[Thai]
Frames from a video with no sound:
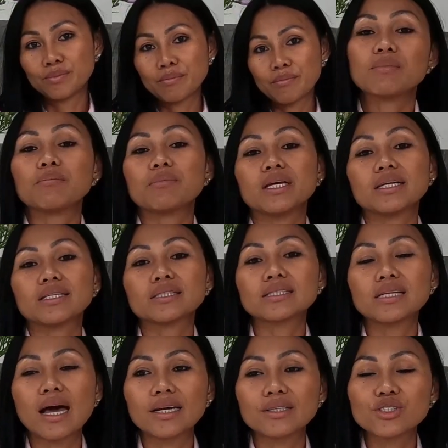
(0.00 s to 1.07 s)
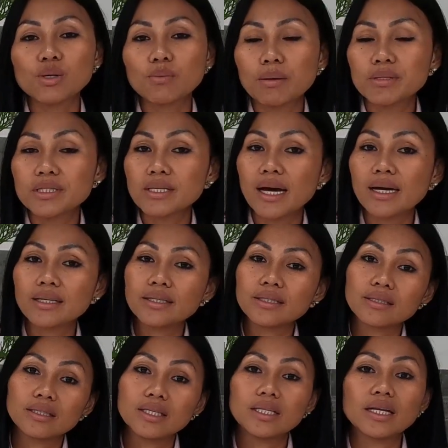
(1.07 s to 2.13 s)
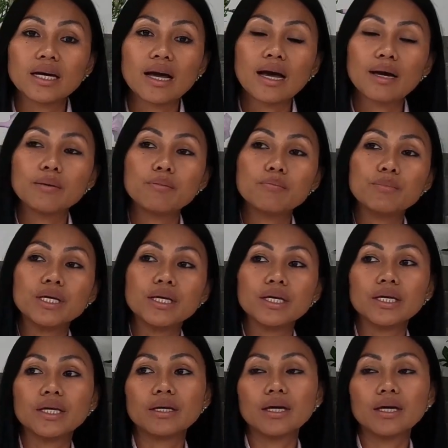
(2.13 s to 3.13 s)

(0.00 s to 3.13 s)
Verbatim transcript: สำหรับเอกสารฉบับภาษาอังกฤษนี้นะคะมี